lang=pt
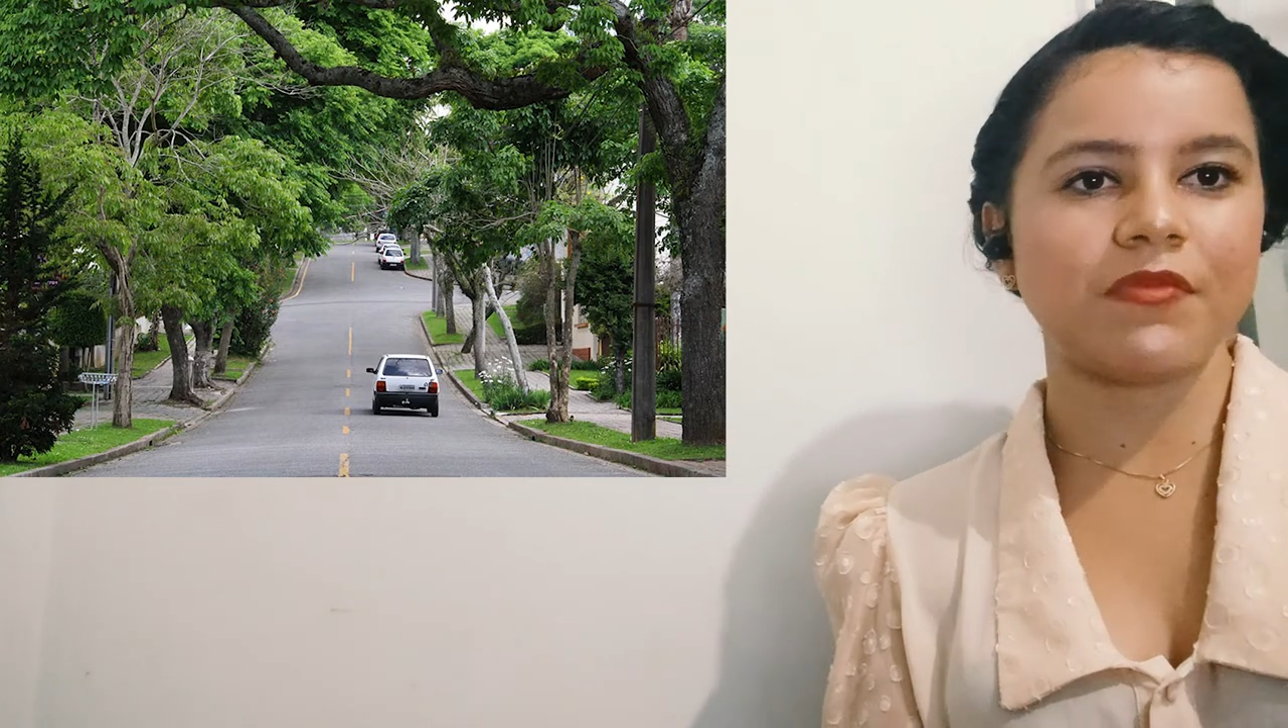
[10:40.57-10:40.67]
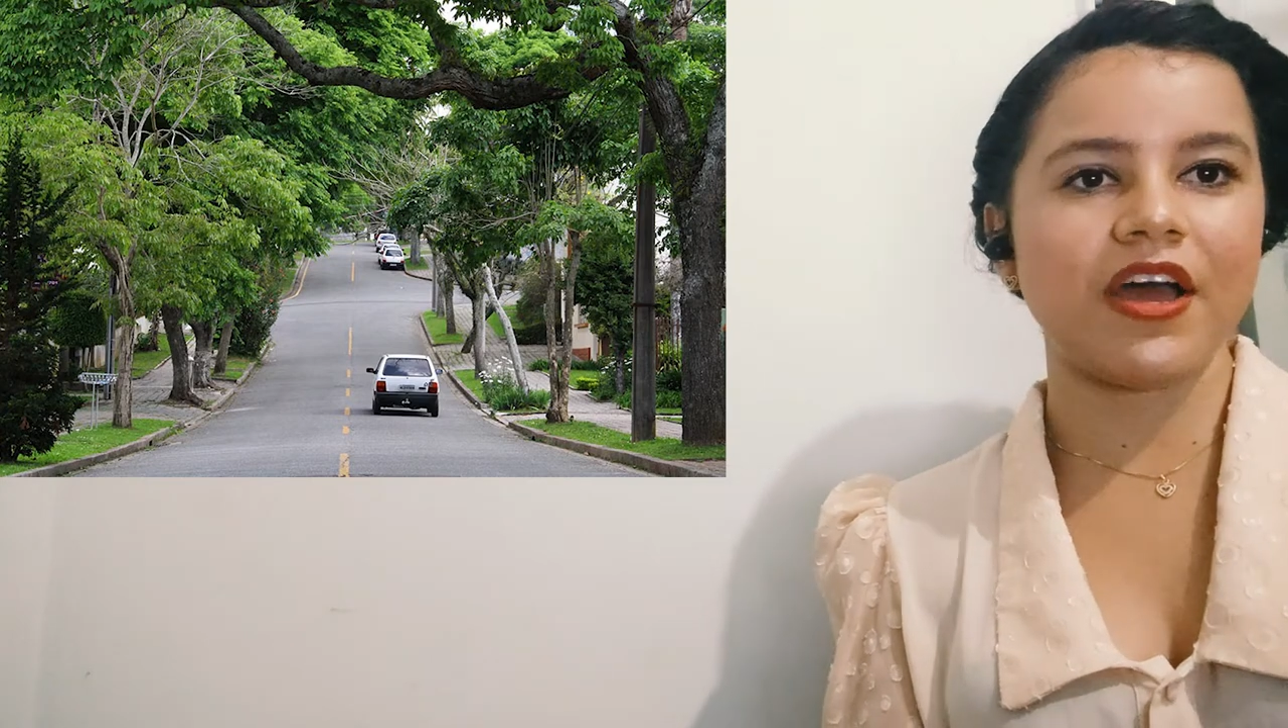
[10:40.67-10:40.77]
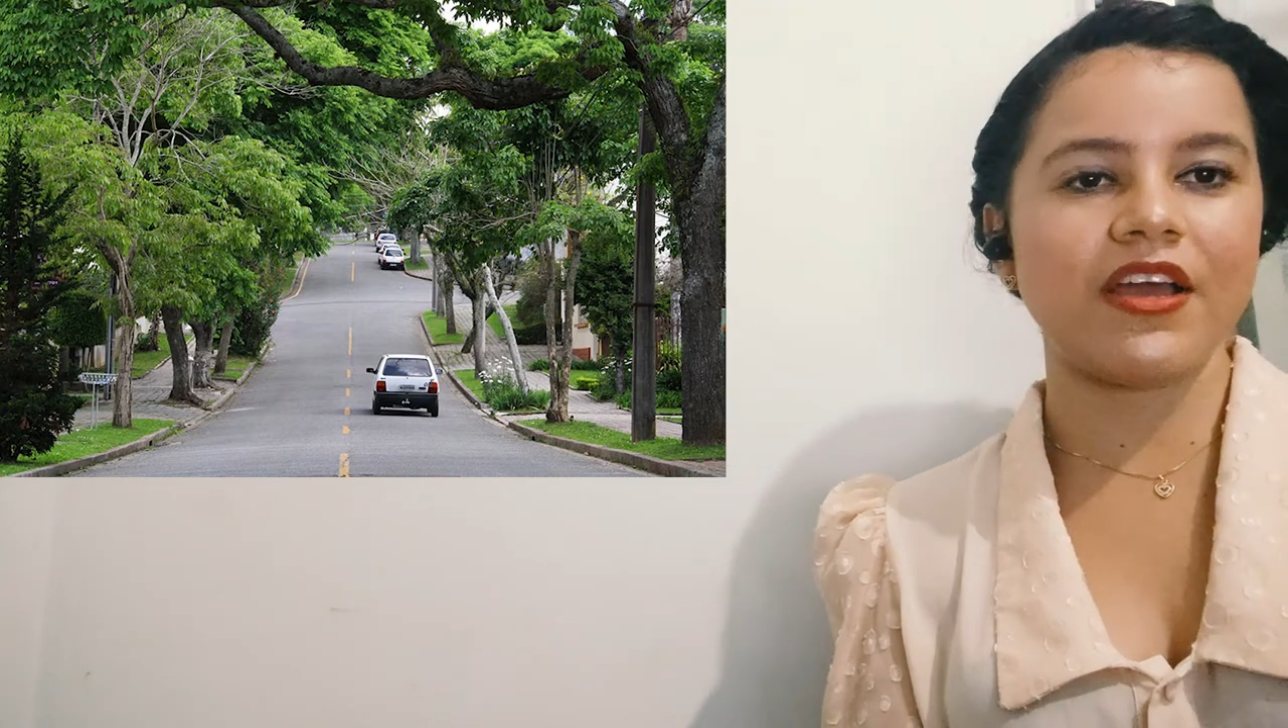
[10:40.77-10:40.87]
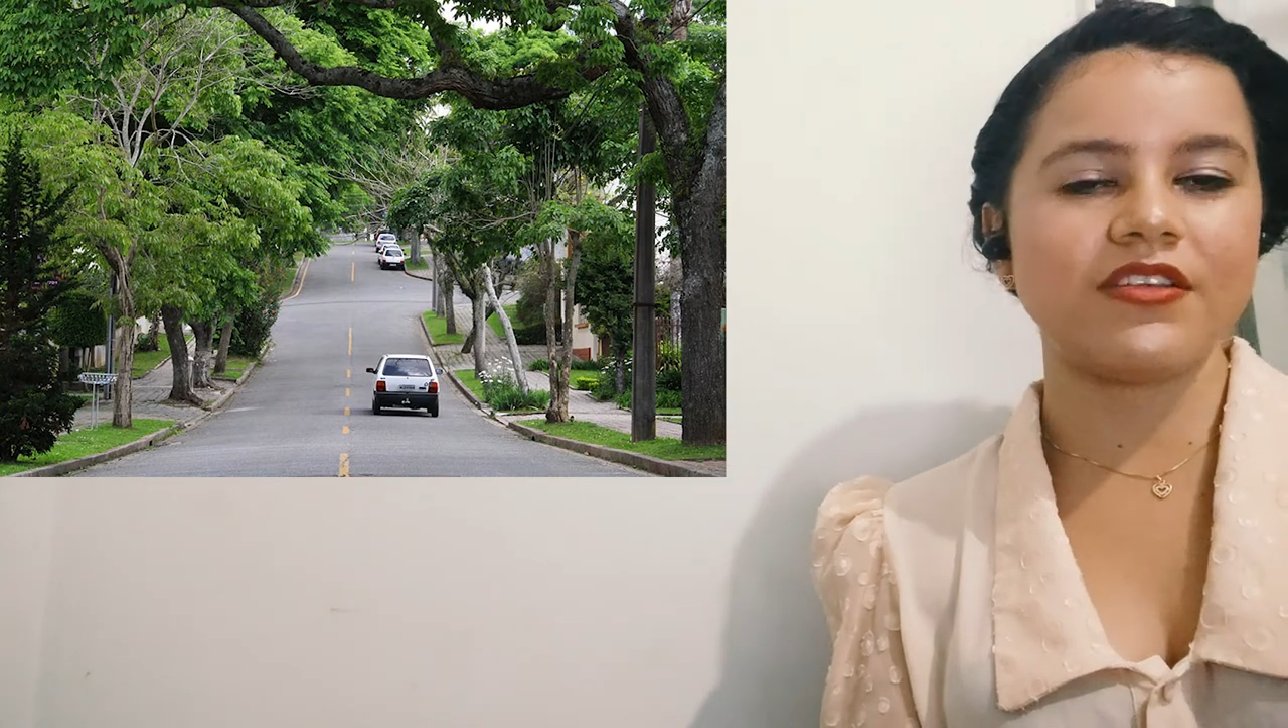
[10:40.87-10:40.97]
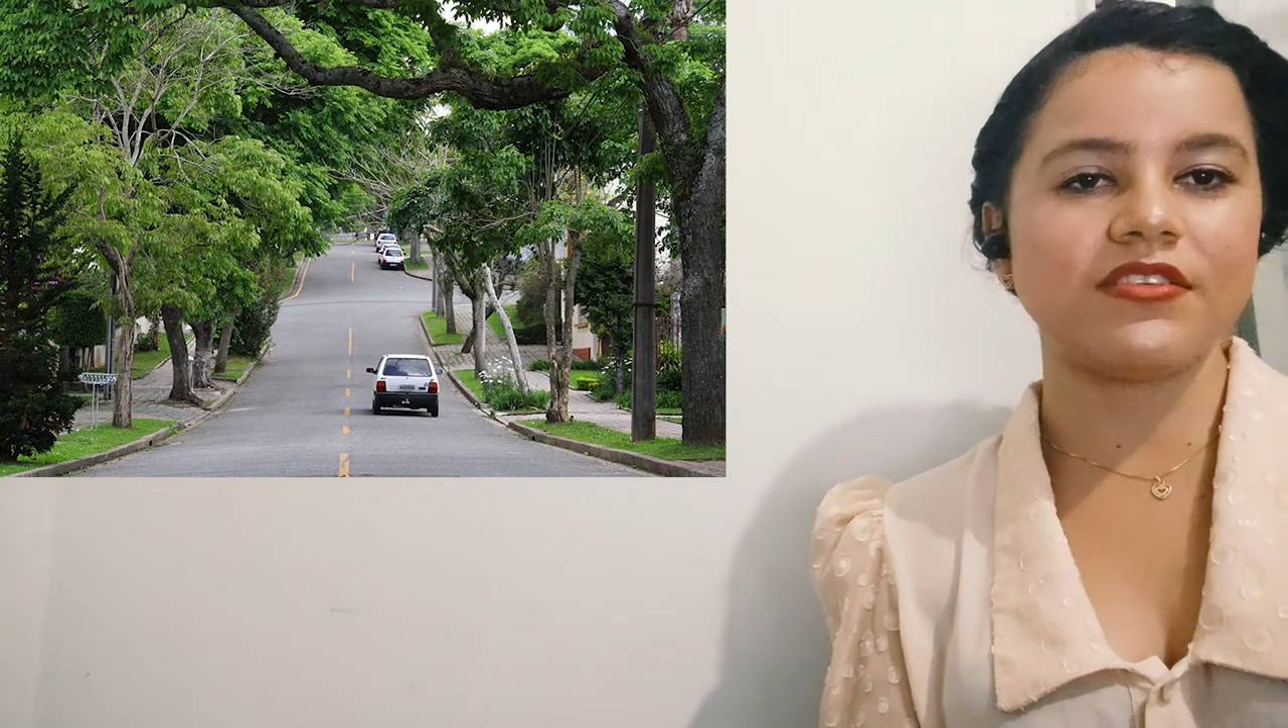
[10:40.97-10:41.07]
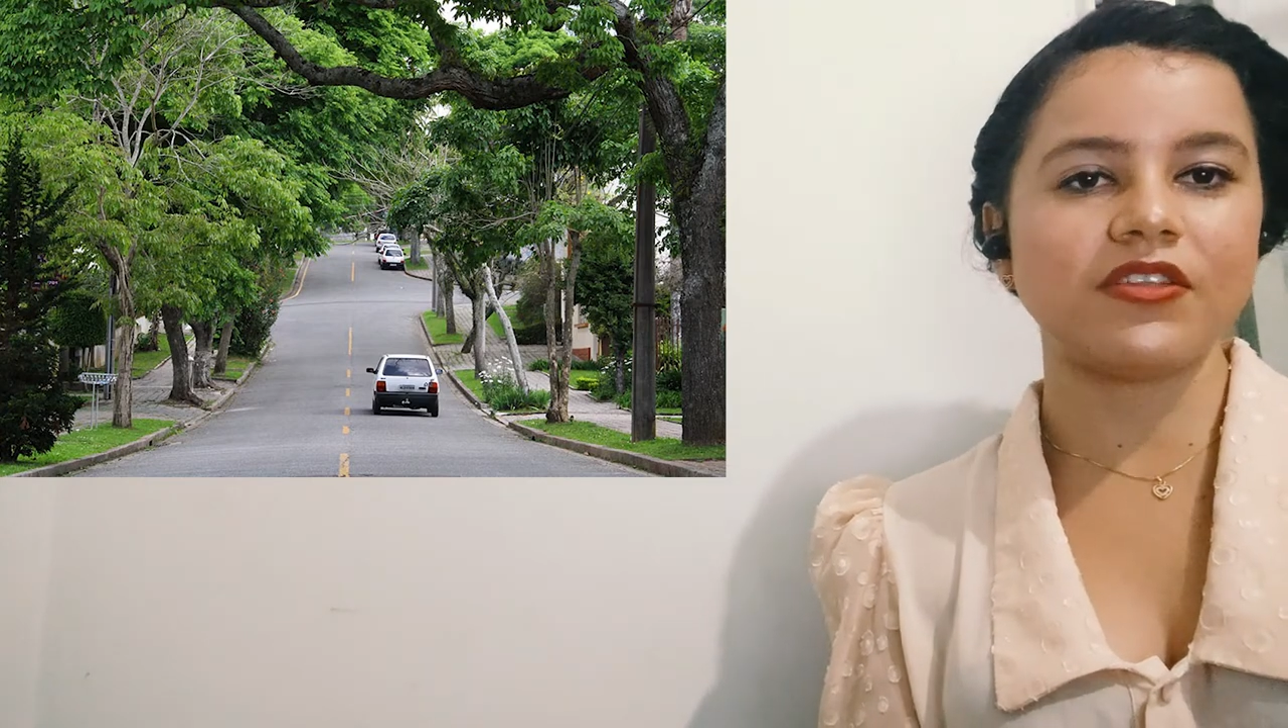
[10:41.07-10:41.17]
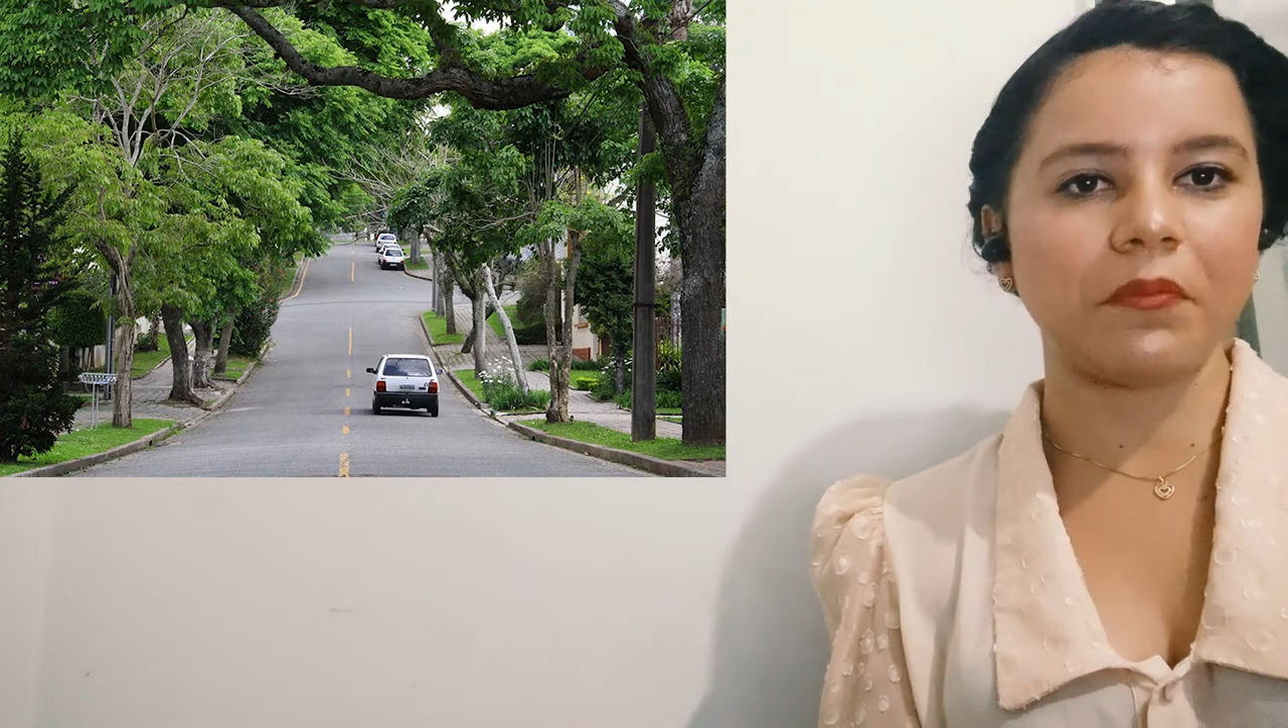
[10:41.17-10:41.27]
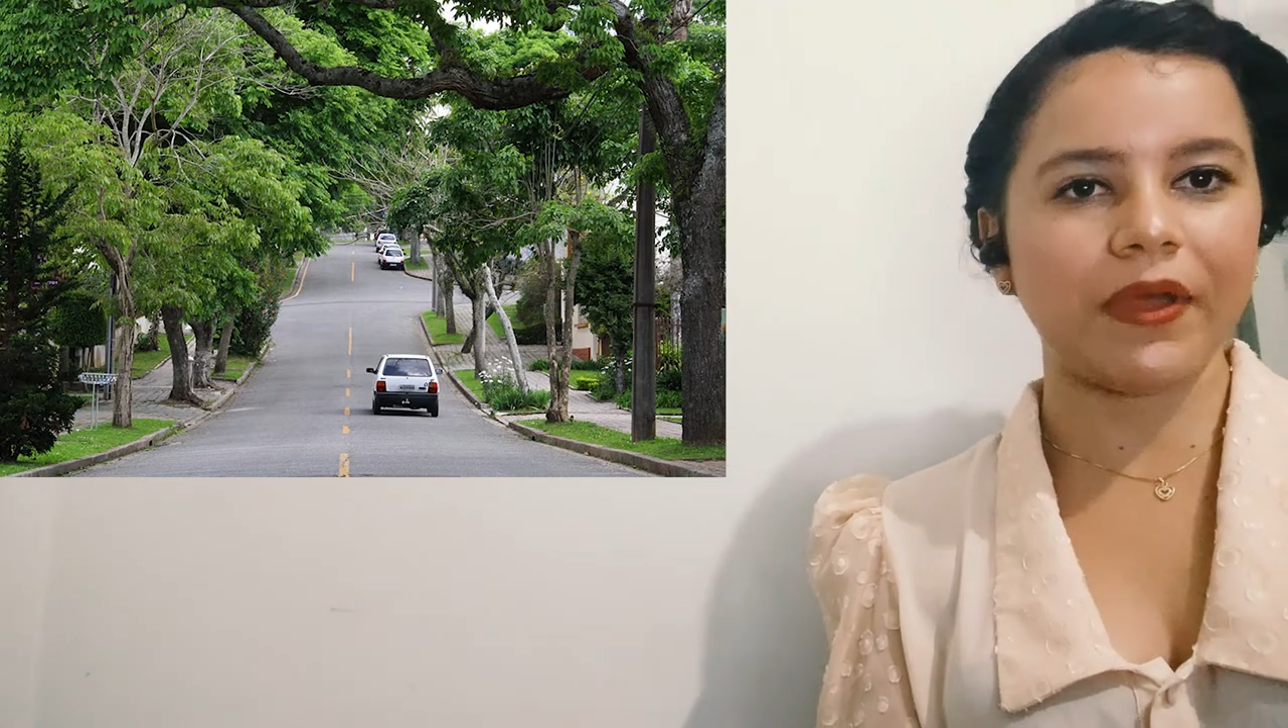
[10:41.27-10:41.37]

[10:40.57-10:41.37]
mais estão